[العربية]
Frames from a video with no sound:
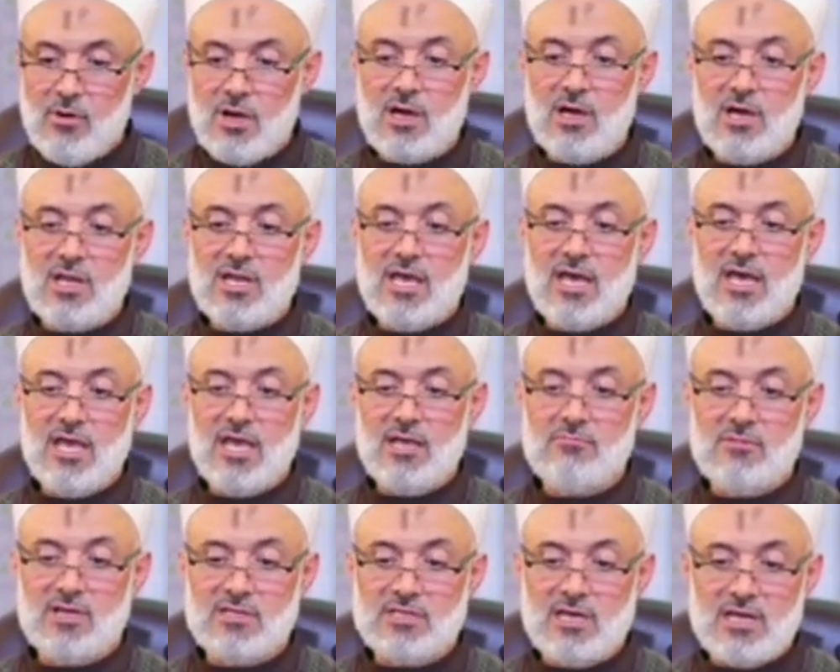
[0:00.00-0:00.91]
وقال
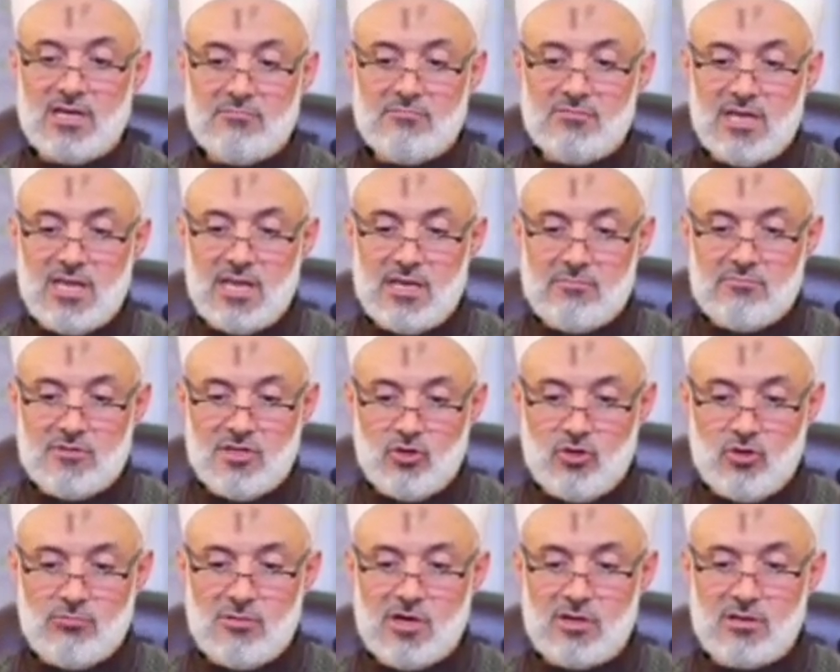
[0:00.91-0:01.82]
أحمد عن عبد الله
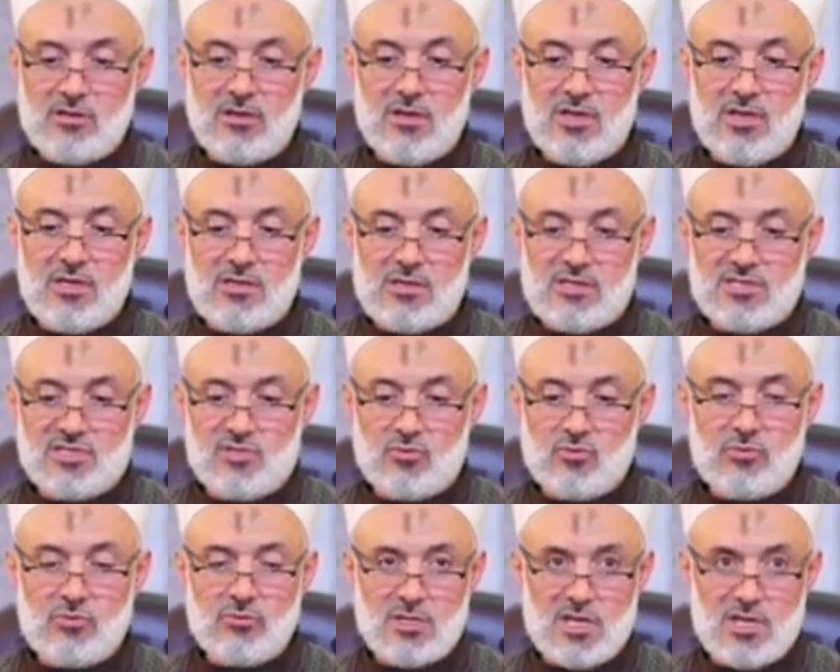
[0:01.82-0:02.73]
بن عمر قال
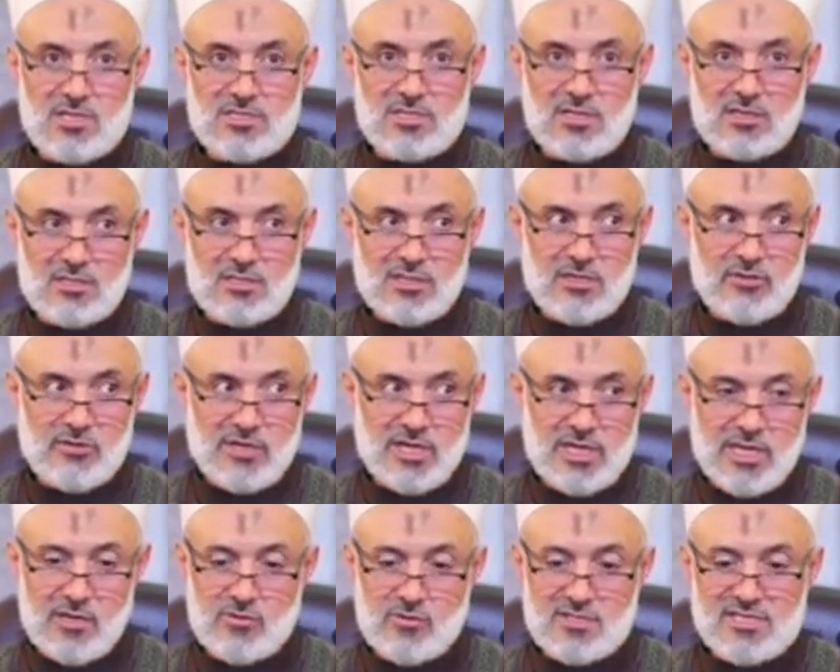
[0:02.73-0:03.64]
رسول الله صلى الله
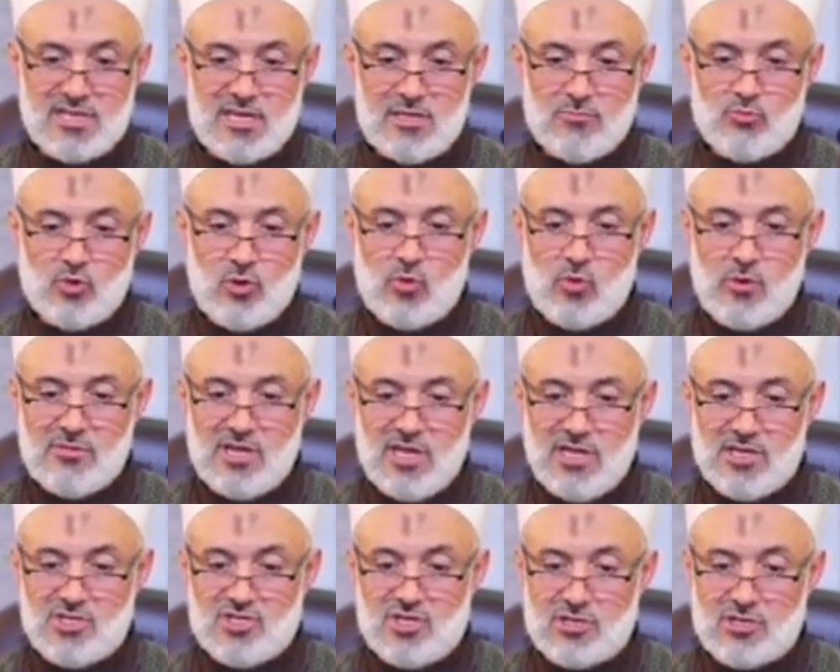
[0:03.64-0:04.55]
عليه وسلم وهو
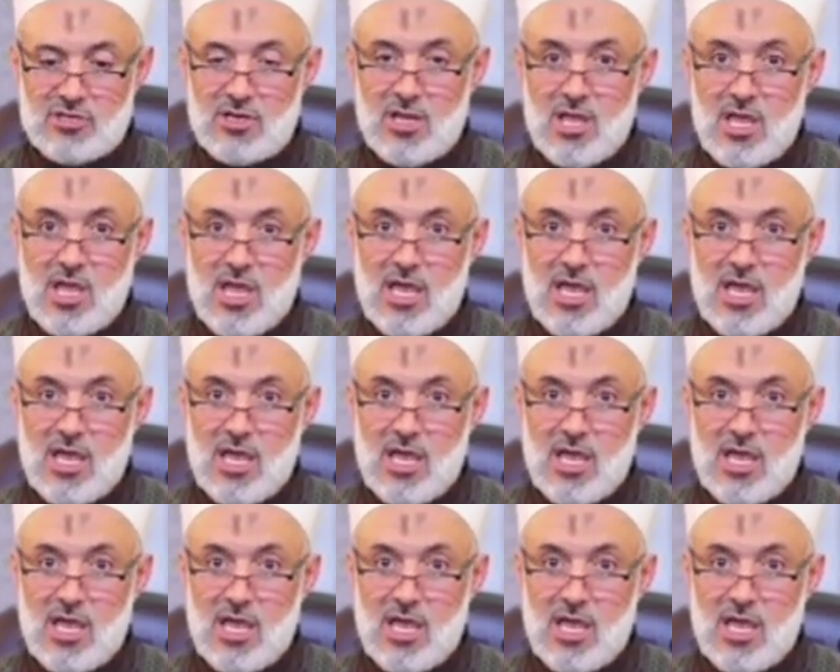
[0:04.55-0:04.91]
بالحجر